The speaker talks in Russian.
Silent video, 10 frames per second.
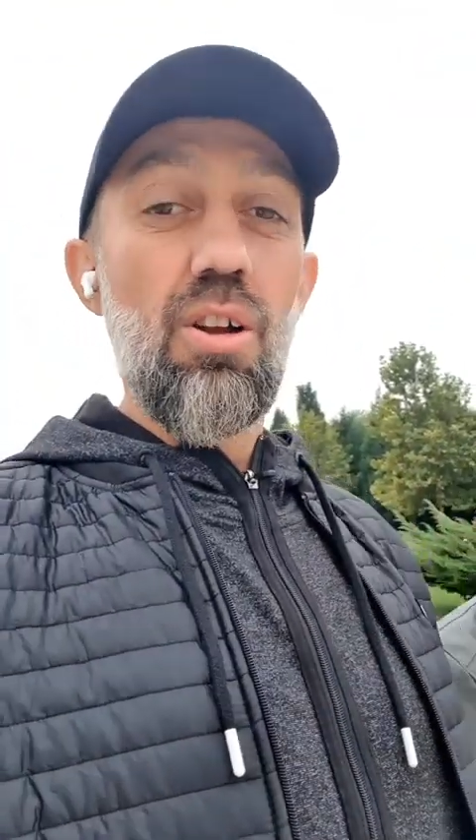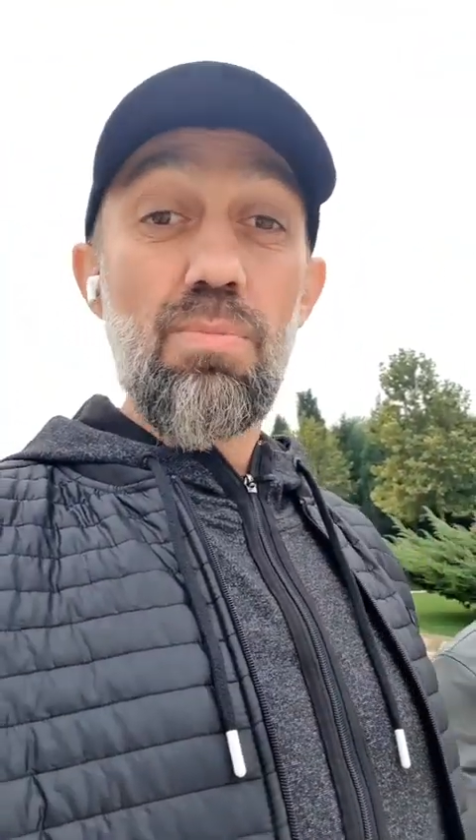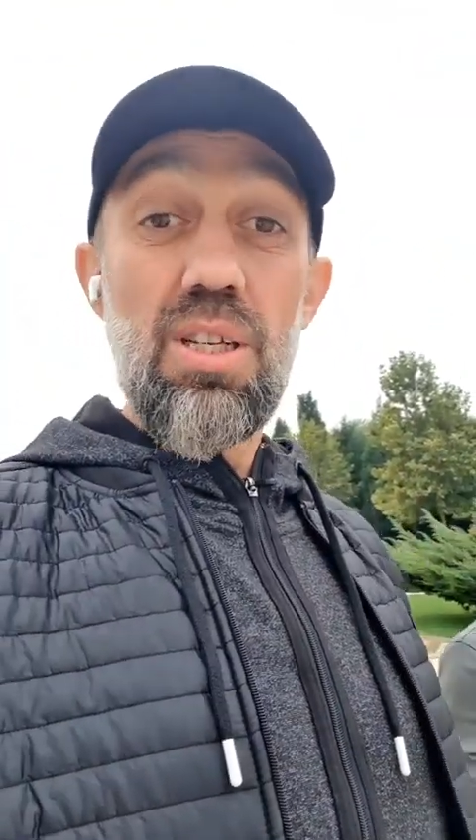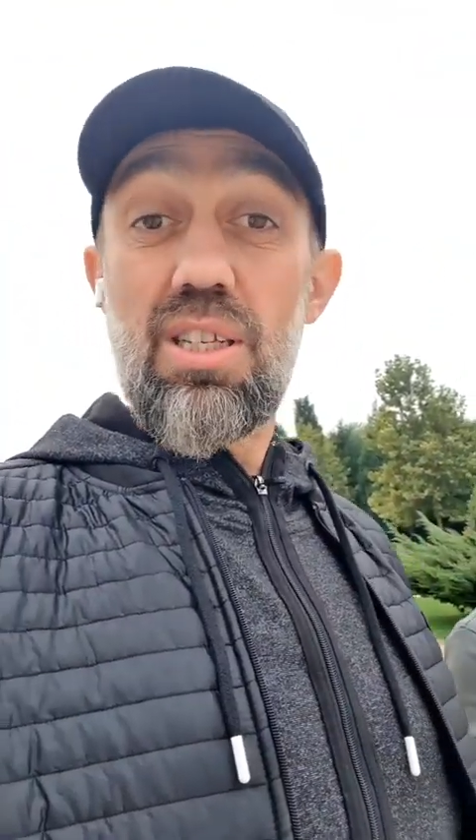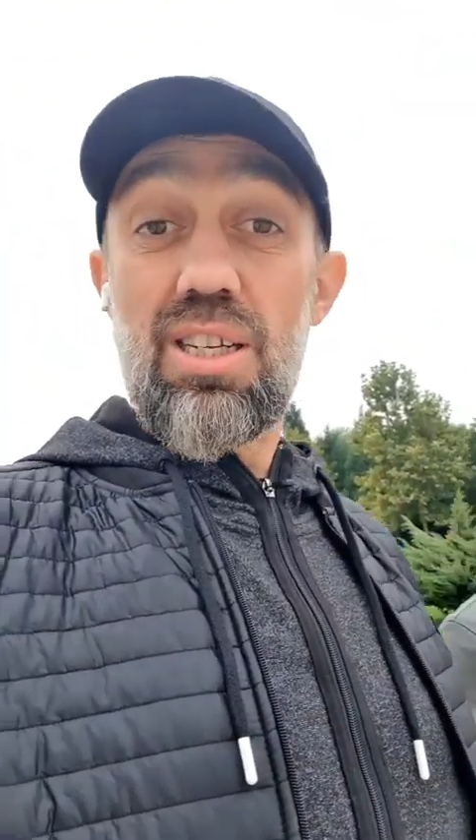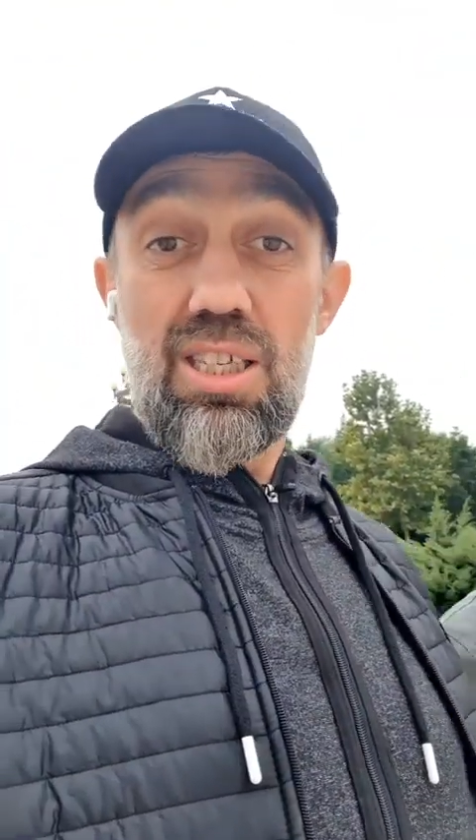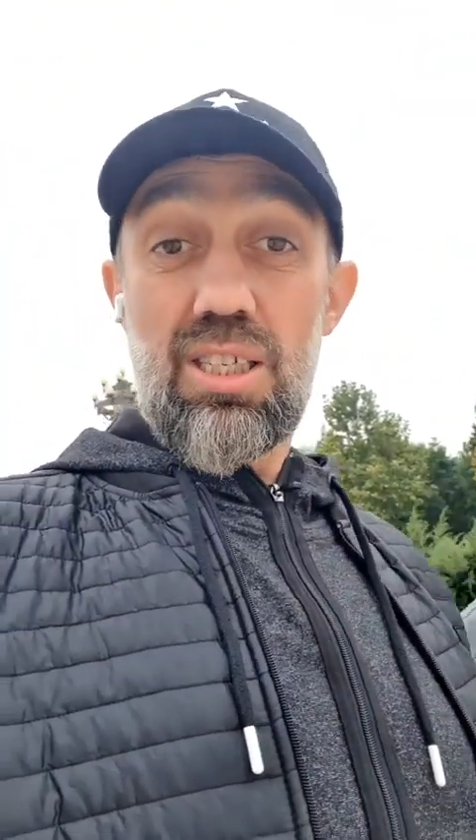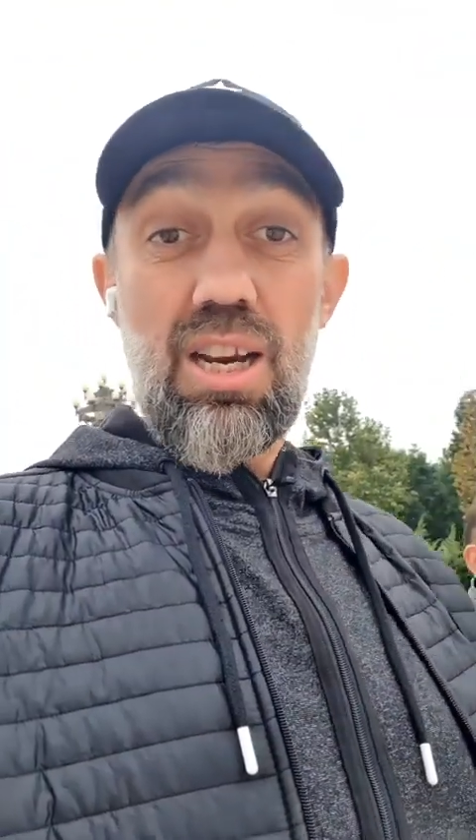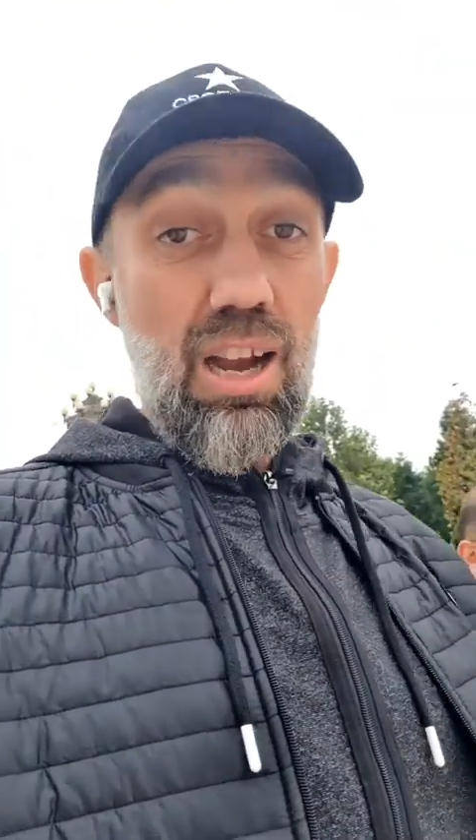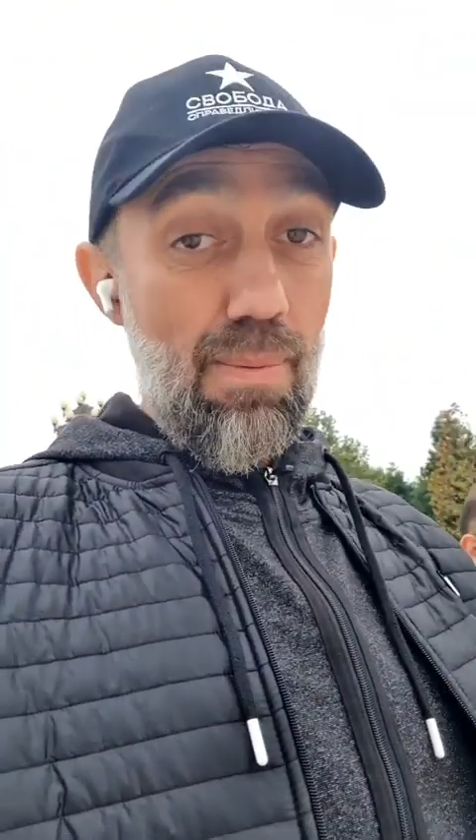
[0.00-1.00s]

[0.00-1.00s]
Мы здесь сняли